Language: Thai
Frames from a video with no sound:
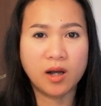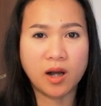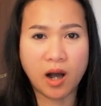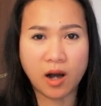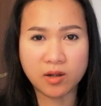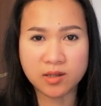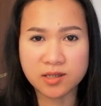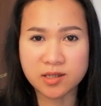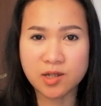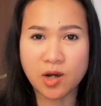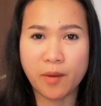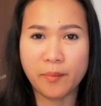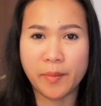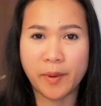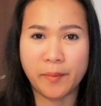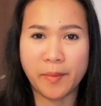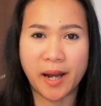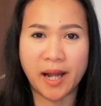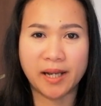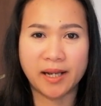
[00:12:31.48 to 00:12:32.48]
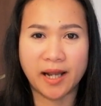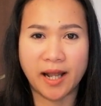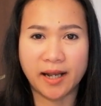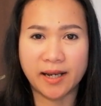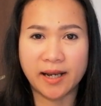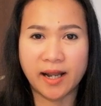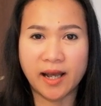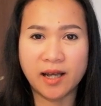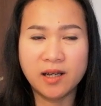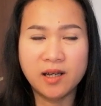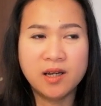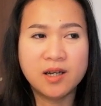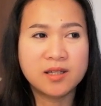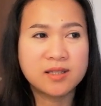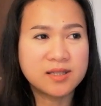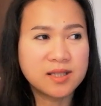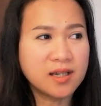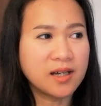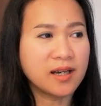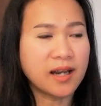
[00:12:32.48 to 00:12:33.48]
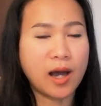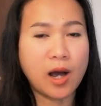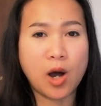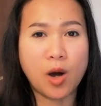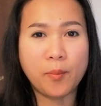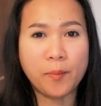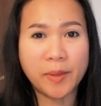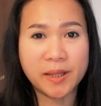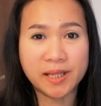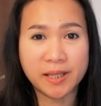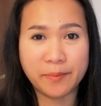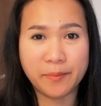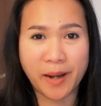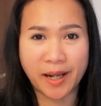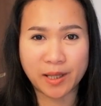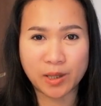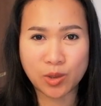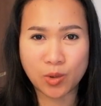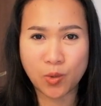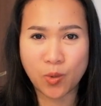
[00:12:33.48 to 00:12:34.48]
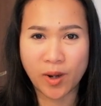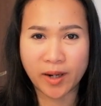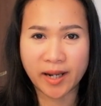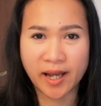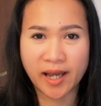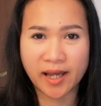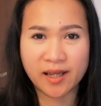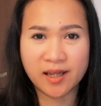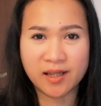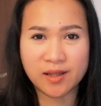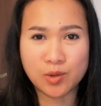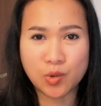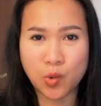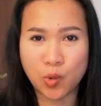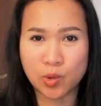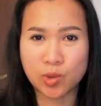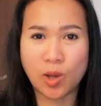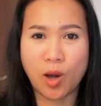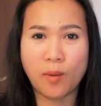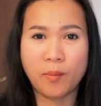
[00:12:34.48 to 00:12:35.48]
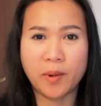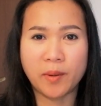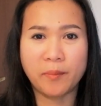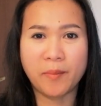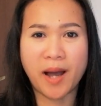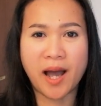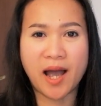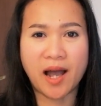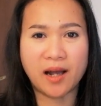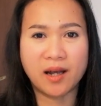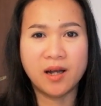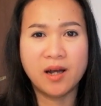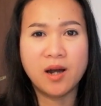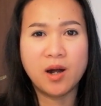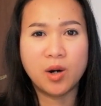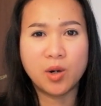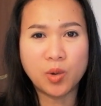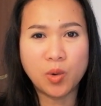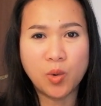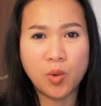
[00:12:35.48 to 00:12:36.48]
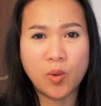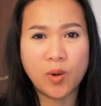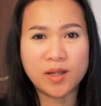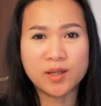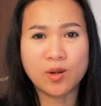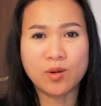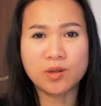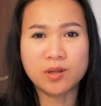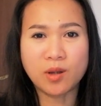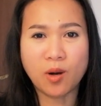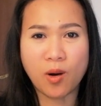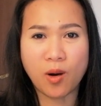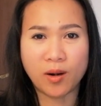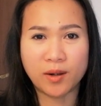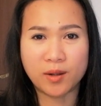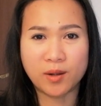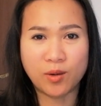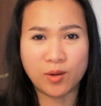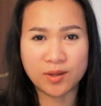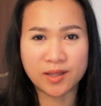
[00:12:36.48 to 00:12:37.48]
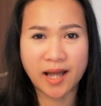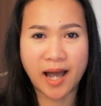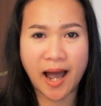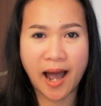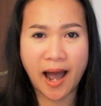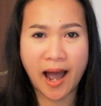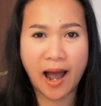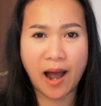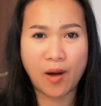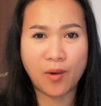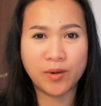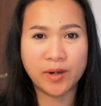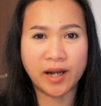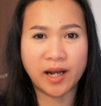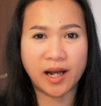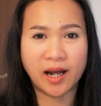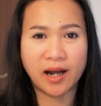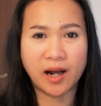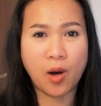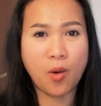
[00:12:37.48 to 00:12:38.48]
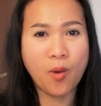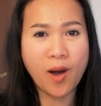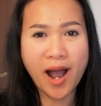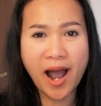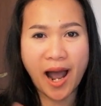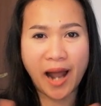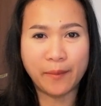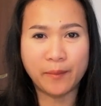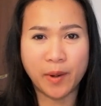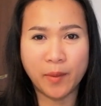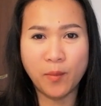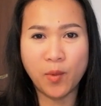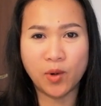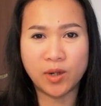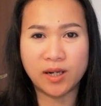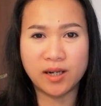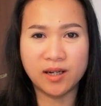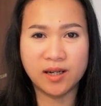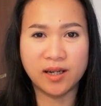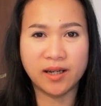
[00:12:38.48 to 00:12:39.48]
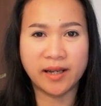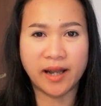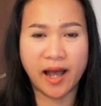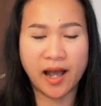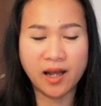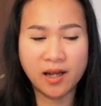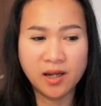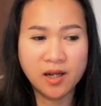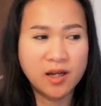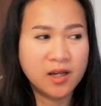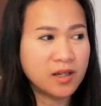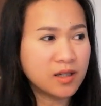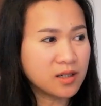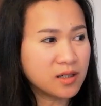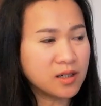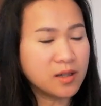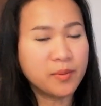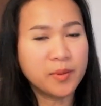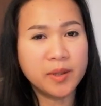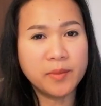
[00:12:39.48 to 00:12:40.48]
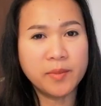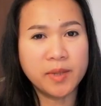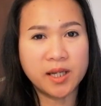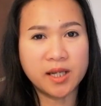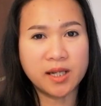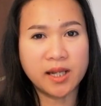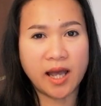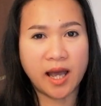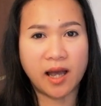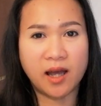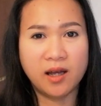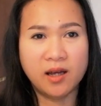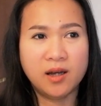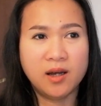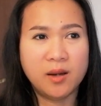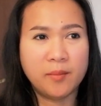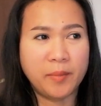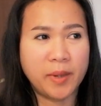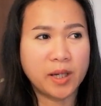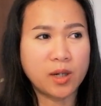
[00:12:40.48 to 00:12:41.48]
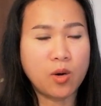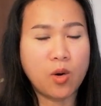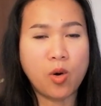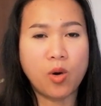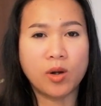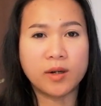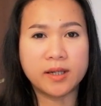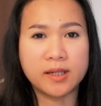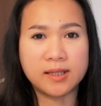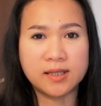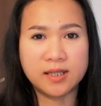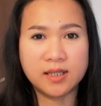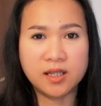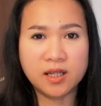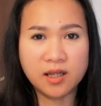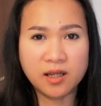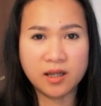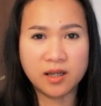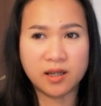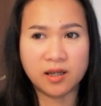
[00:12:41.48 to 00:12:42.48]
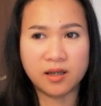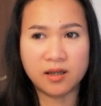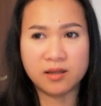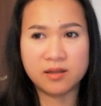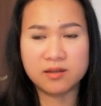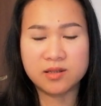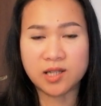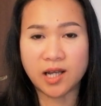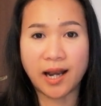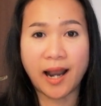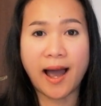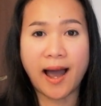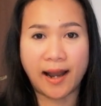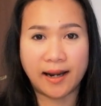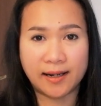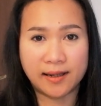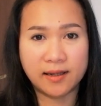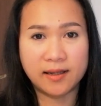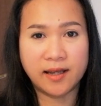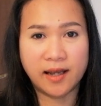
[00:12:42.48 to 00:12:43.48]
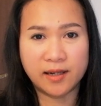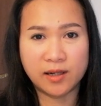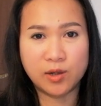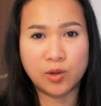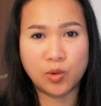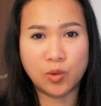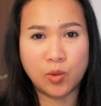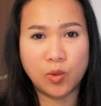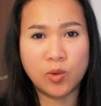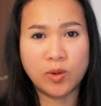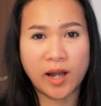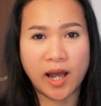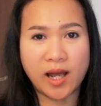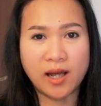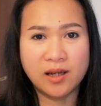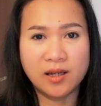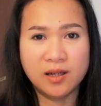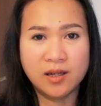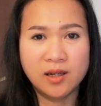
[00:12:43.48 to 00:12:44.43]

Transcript: เขาจะชอบประมาณนั้นนะซึ่งแล้วเขาปฏิบัติตัวได้ถูกต้องมาก ๆ รู้ว่าต้องถอดรองเท้านะคะเขาอ่านมาหมดเลยนะ คือพี่มิกเนี่ยเป็นคนที่ฉลาดเรียนรู้นะ